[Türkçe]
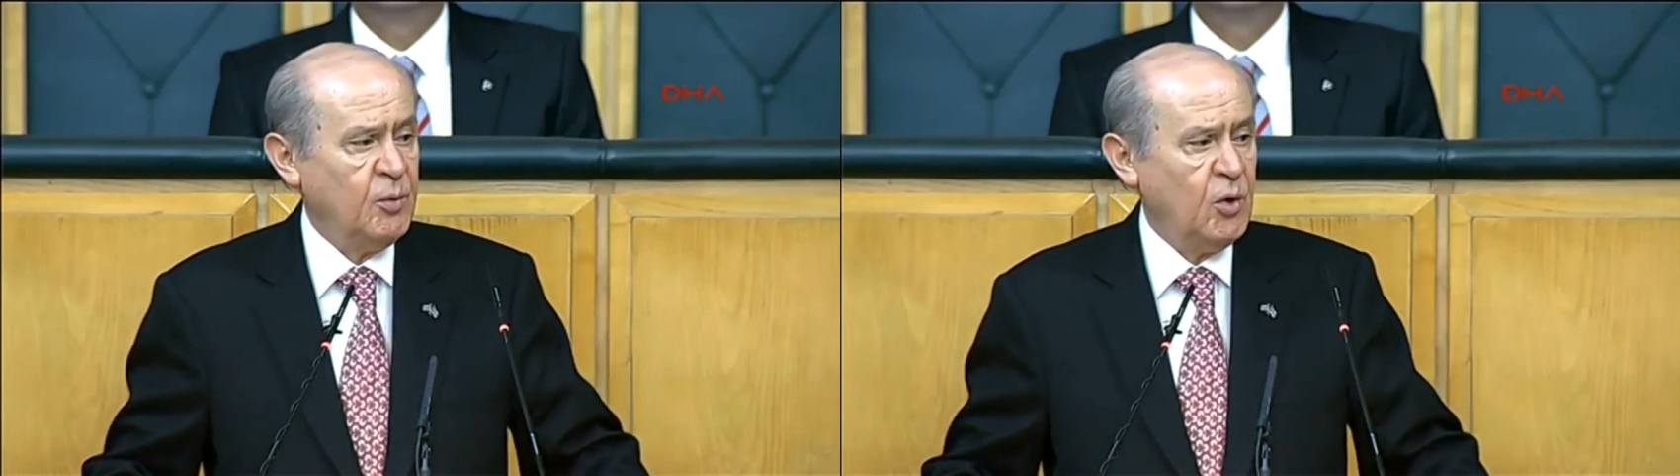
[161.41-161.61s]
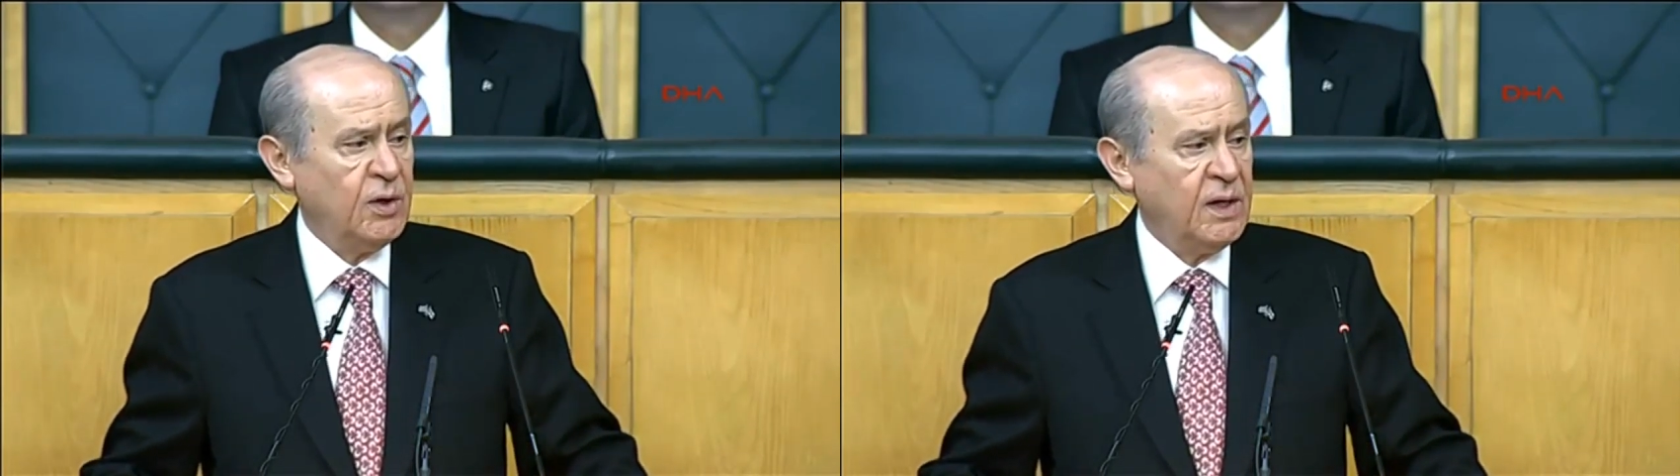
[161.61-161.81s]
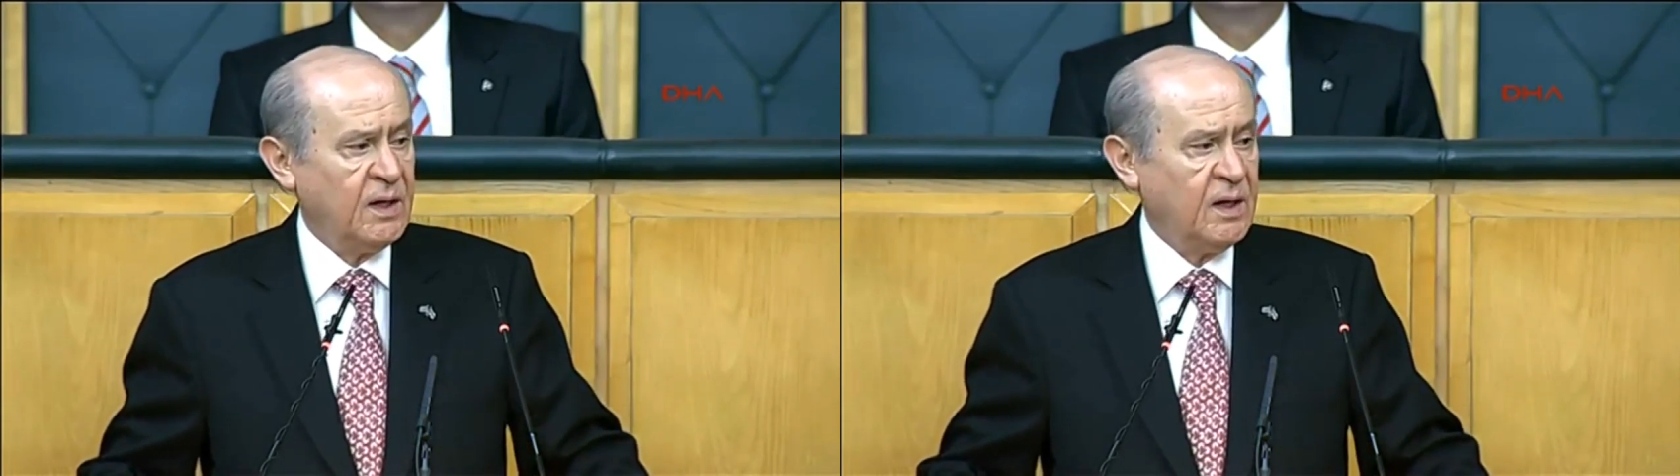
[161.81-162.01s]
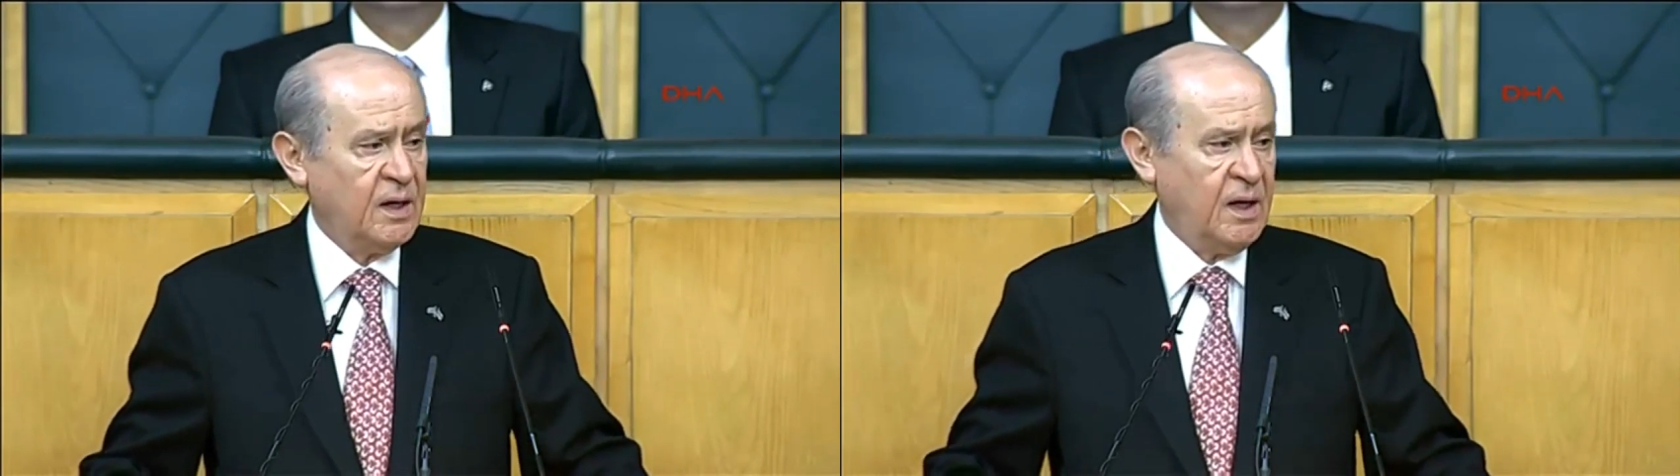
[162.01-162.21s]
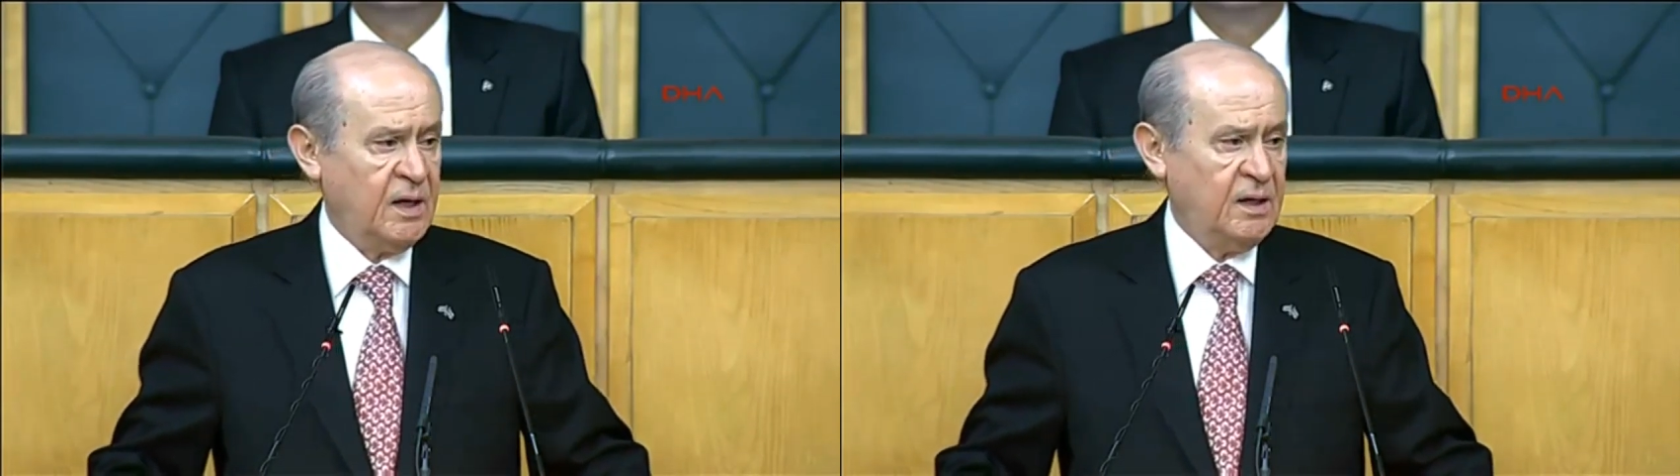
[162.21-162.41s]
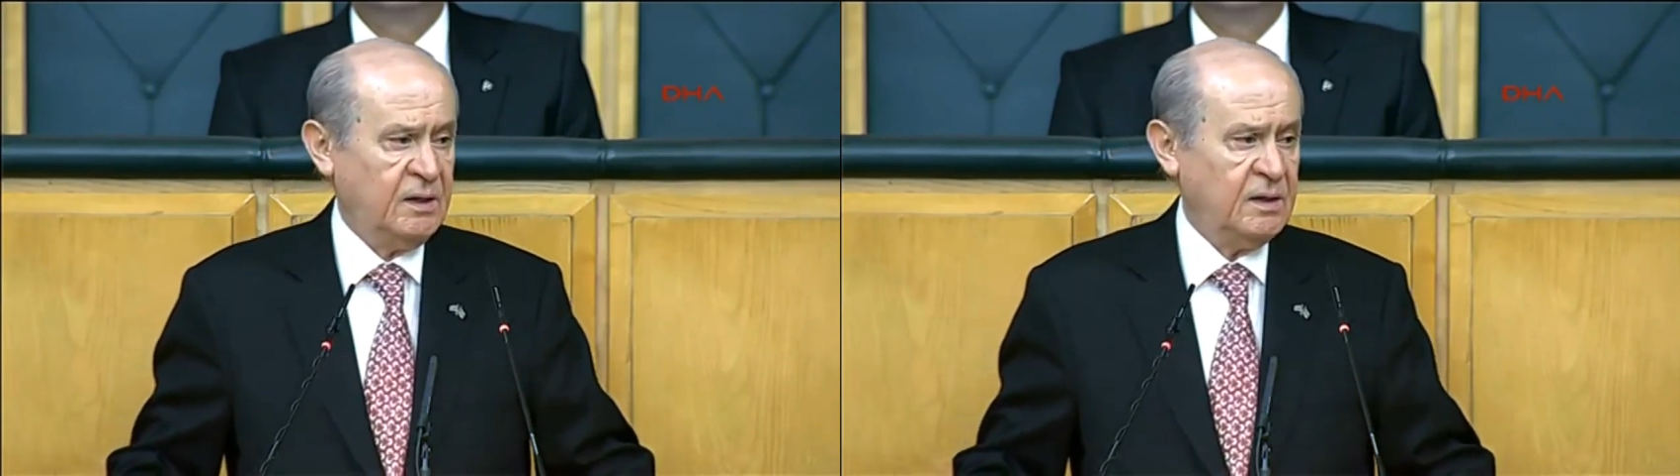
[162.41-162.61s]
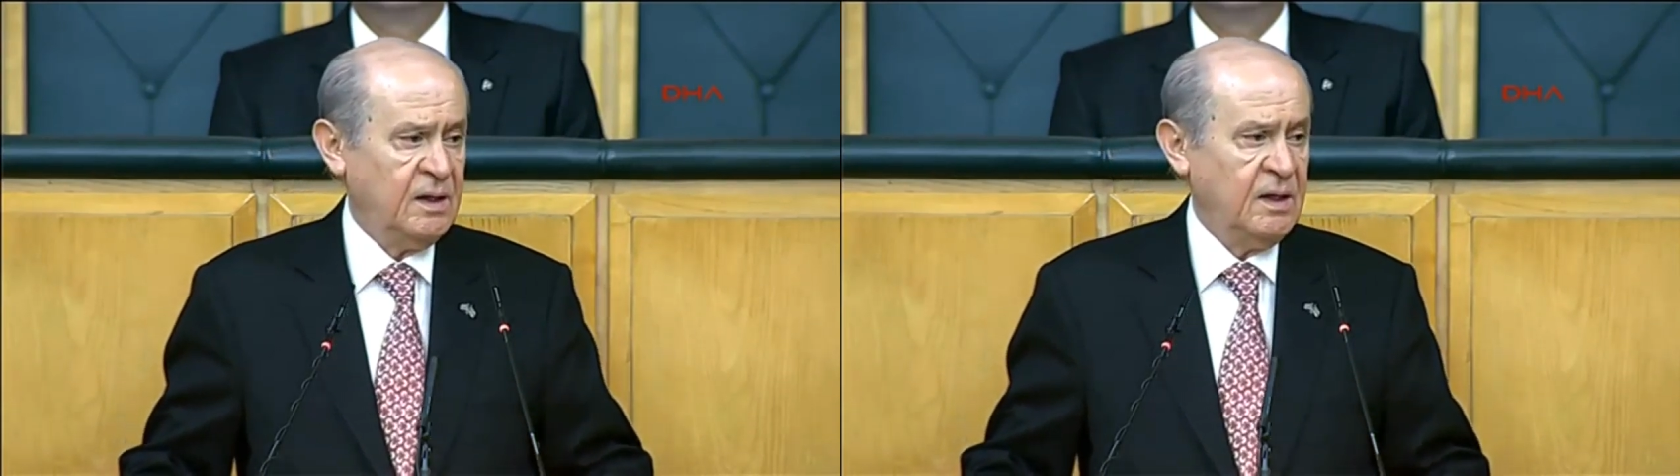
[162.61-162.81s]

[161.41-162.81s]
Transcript: bölge kararının